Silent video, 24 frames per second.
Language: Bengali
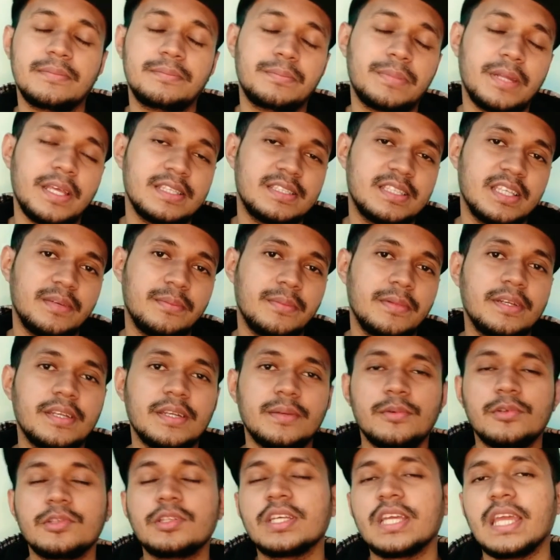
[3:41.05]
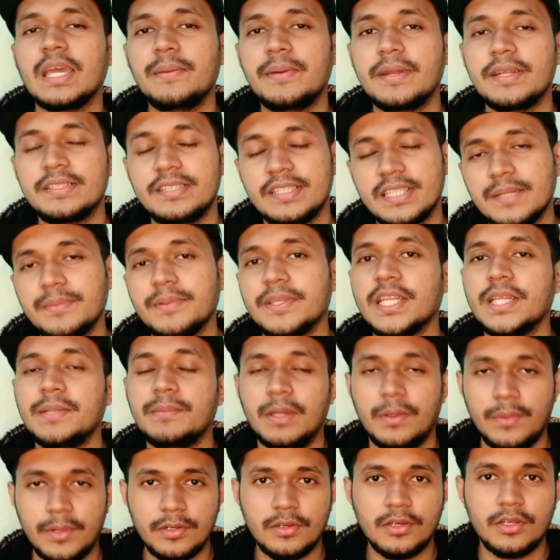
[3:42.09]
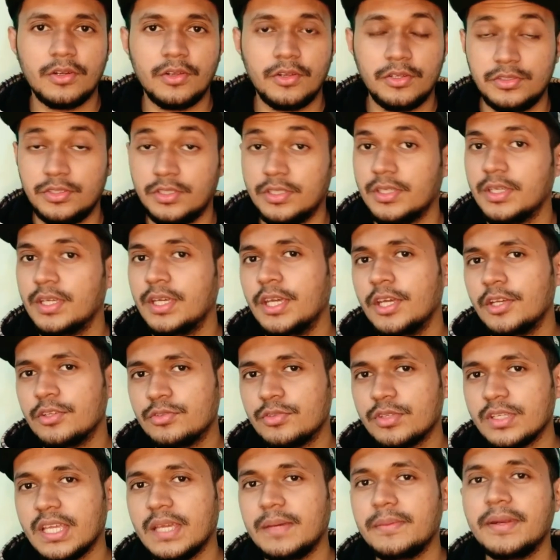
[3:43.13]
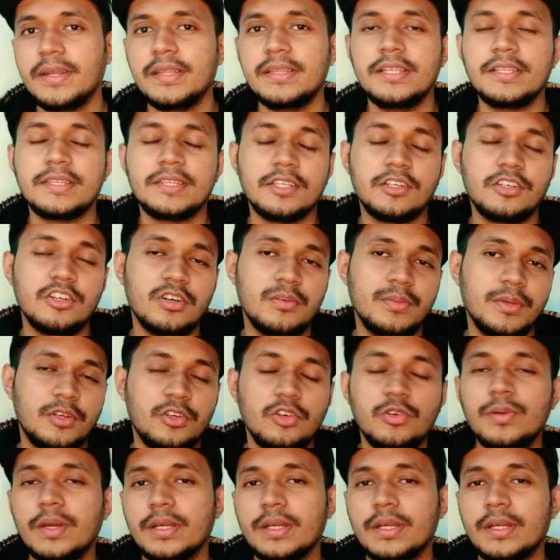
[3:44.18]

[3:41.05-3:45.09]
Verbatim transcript: প্রাইস সেগমেন্টের মধ্যে ক্যামেরা সেট এতে ব্যবহার করা হয়েছে সো ক্যামেরা দিক থেকেও আমি খুব